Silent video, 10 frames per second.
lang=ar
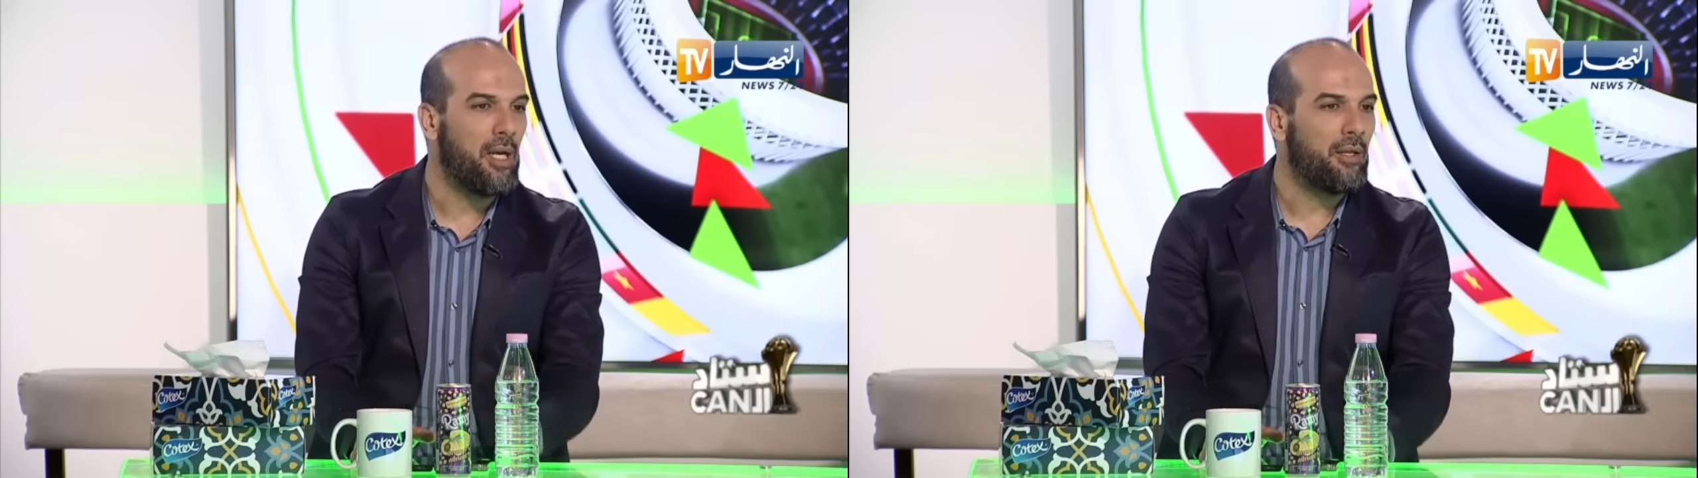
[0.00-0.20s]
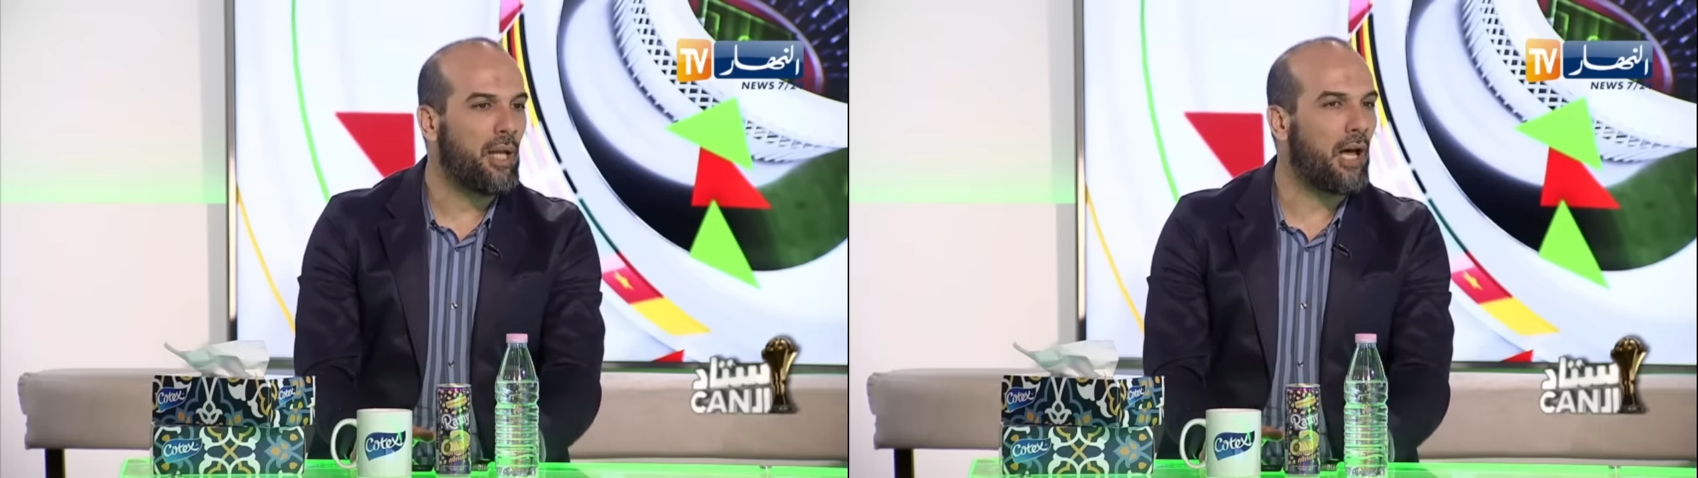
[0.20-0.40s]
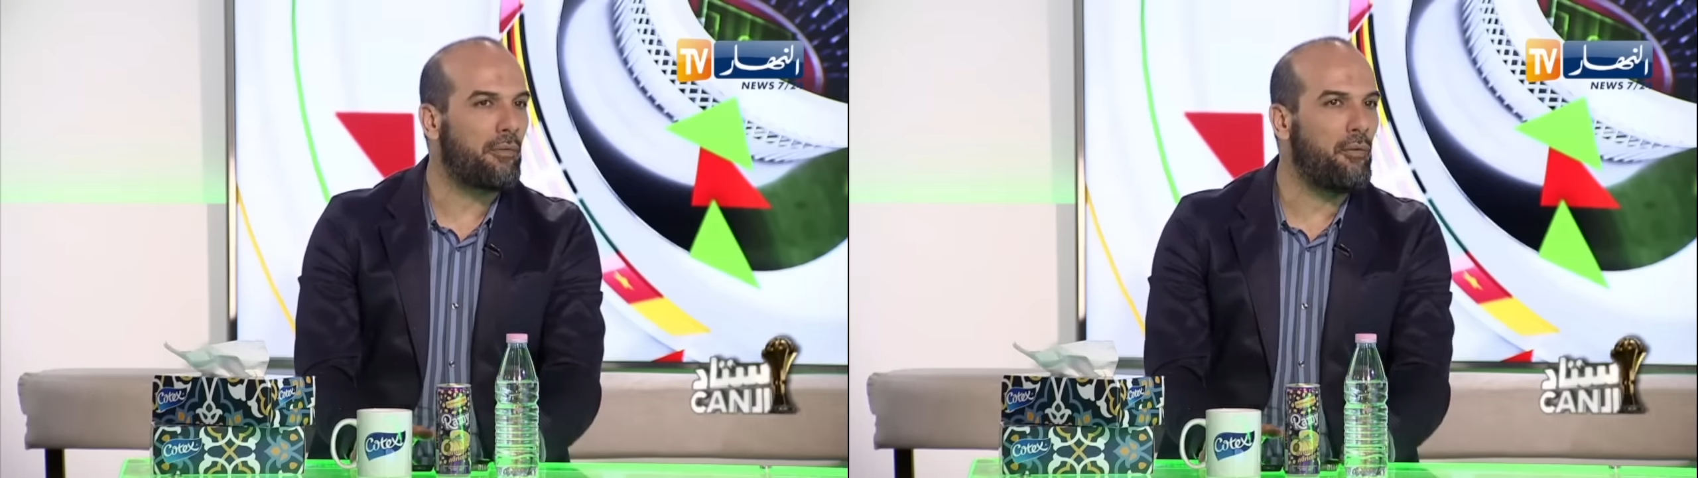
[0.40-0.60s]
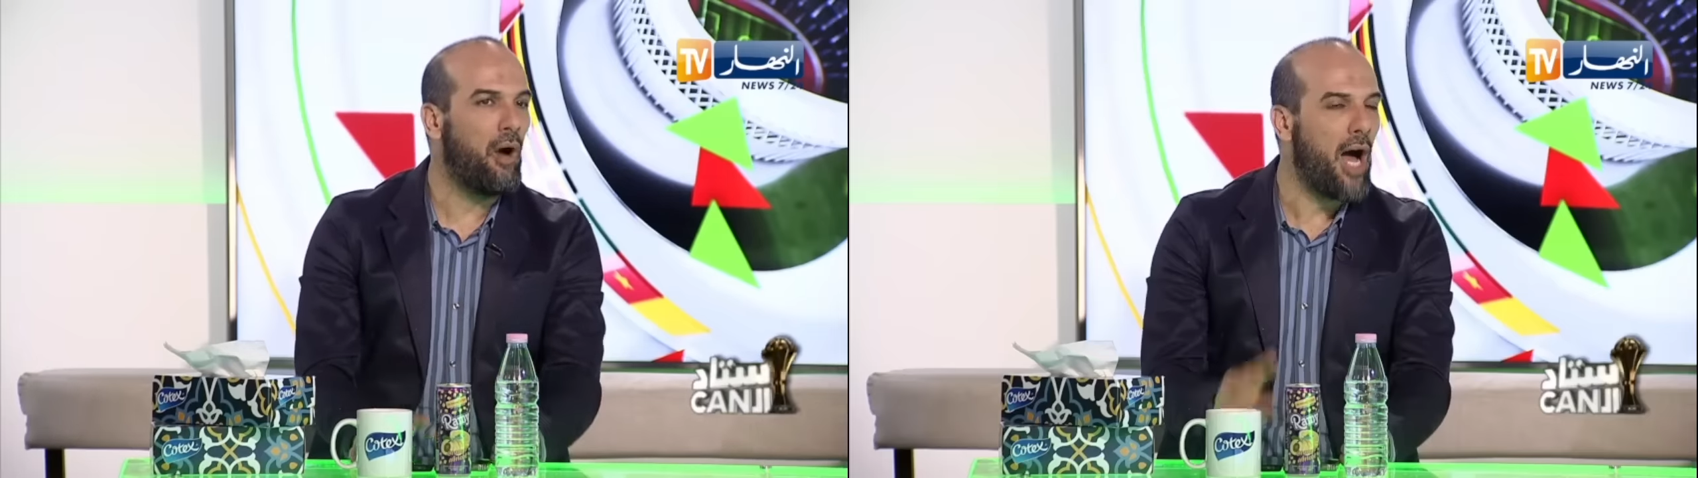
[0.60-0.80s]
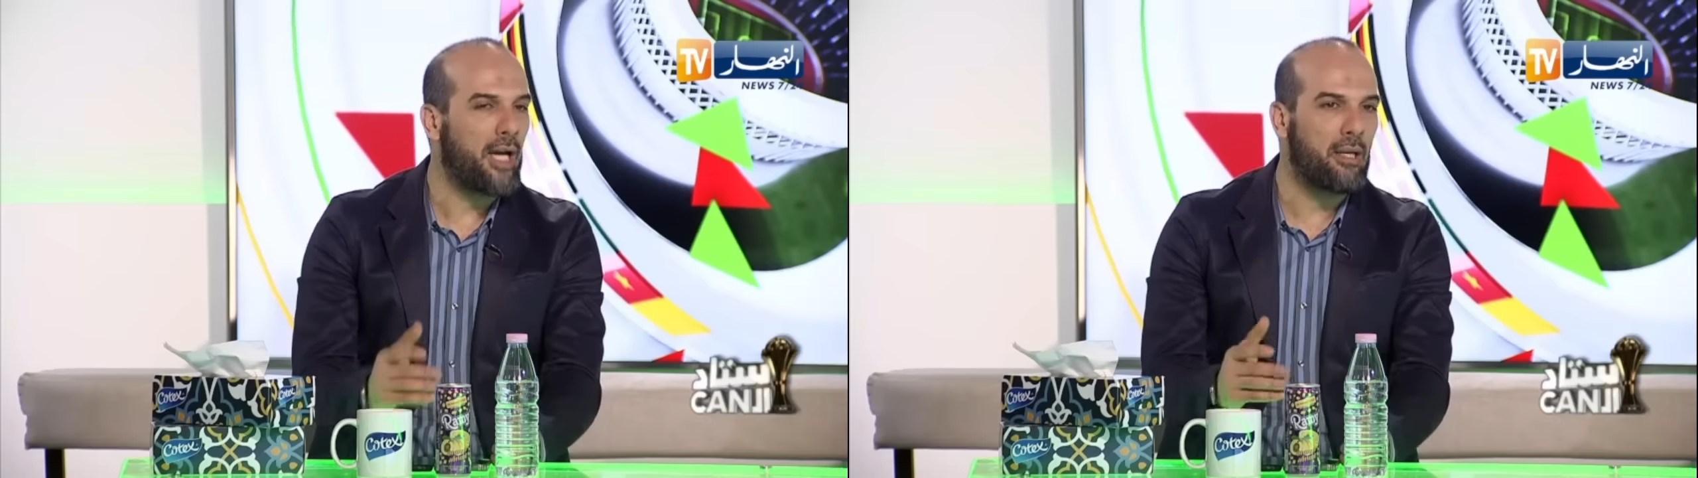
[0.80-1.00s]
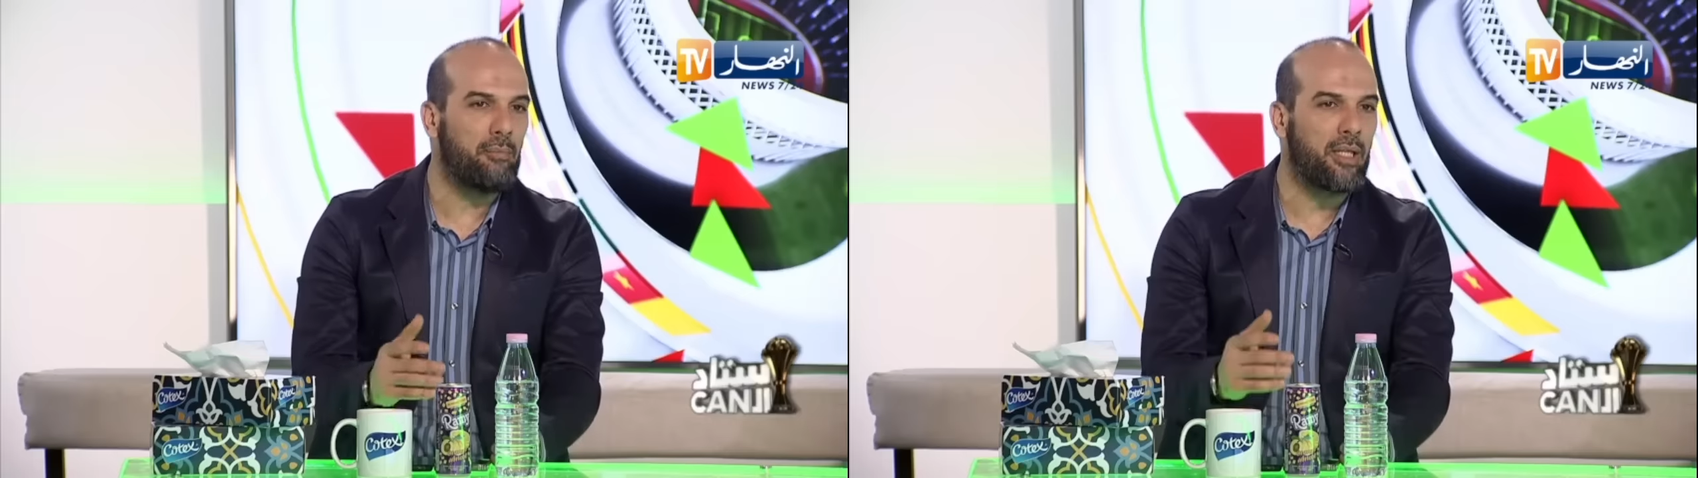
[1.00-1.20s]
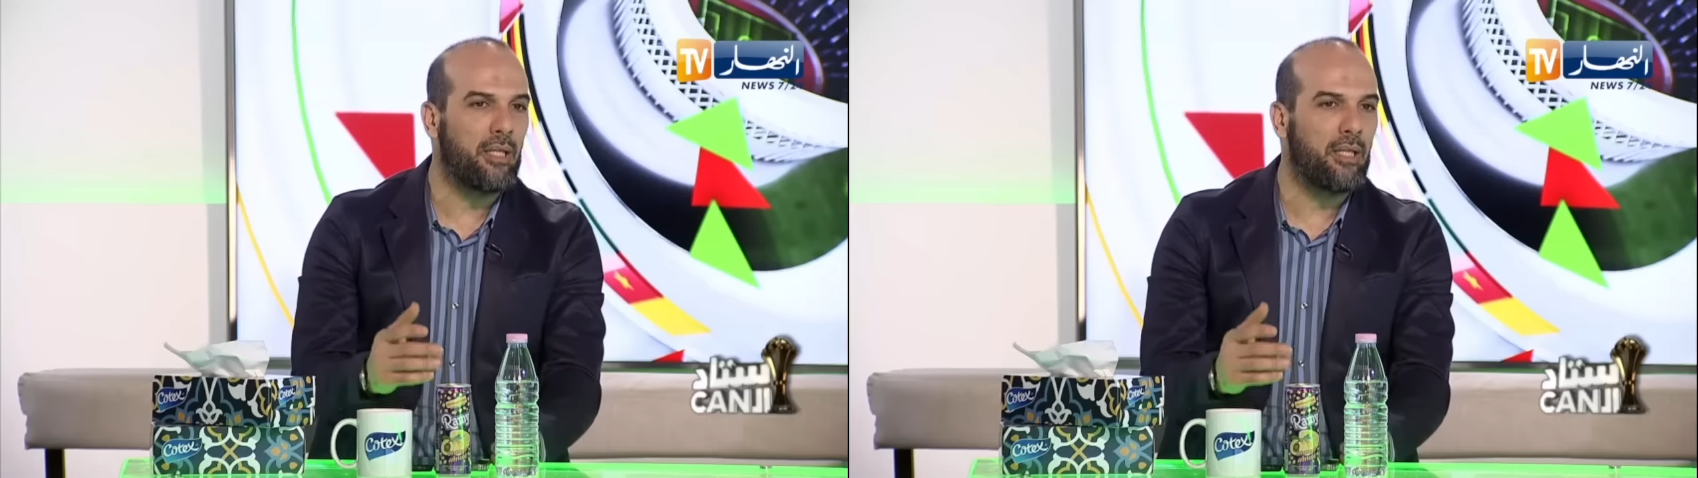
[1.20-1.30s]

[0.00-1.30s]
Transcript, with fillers: نعرفوا حاكم كي